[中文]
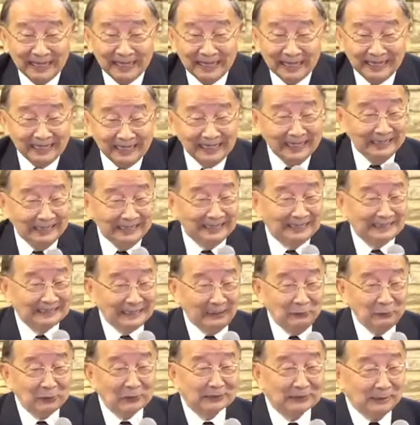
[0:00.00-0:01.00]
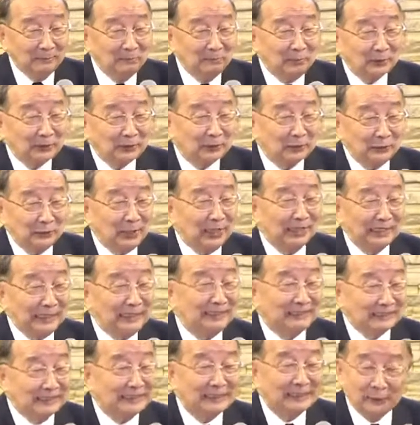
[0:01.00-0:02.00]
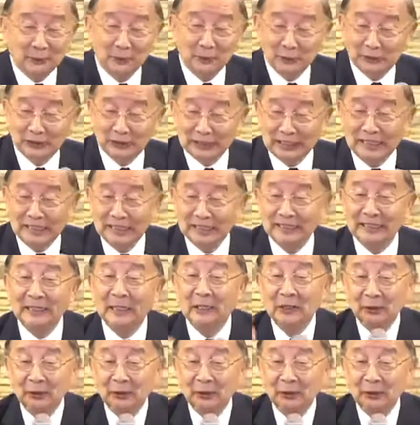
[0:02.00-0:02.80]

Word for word: 哎，假如神不喜悦一直在我心里，